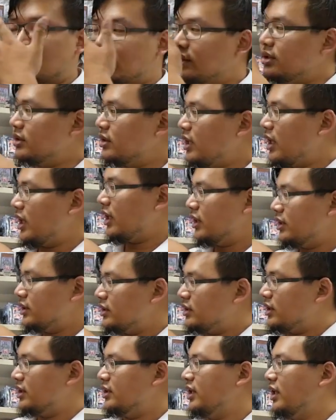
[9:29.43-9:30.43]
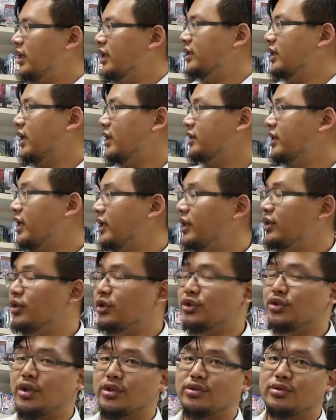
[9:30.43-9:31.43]
哎，他正常来讲，他大概跟
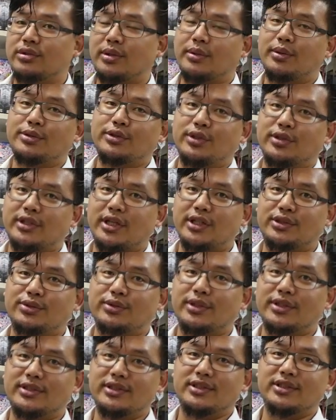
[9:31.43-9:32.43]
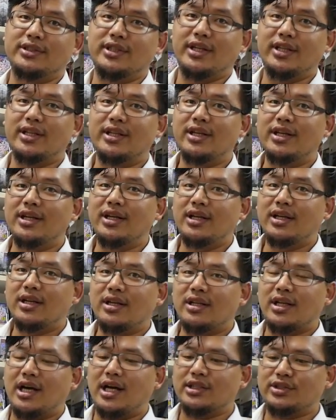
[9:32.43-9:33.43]
游戏网出差多久，大概出二十年。哇，
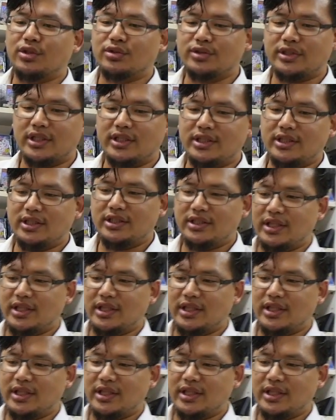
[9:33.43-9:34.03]
好久。中间以